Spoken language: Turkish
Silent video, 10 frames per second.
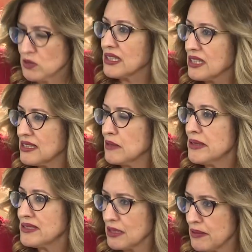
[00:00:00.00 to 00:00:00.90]
Oradaki
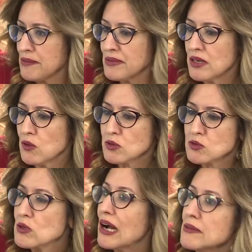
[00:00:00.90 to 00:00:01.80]
sebe sebep de o
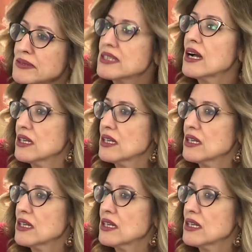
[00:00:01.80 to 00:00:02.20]
su kaybını